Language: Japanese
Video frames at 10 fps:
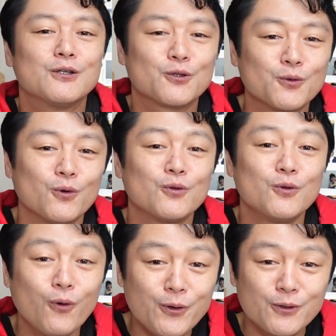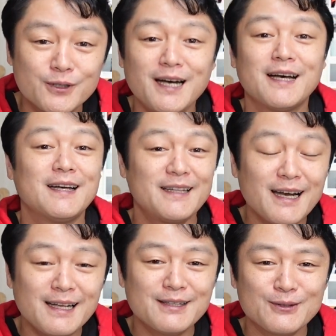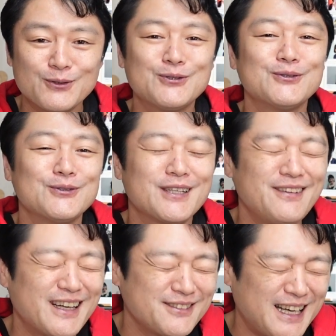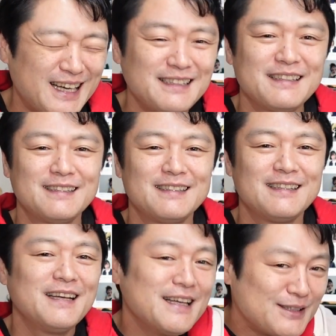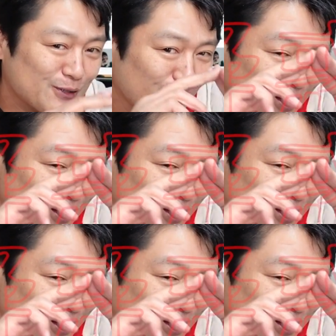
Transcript: その能力がなかったという疑惑が、ちょだ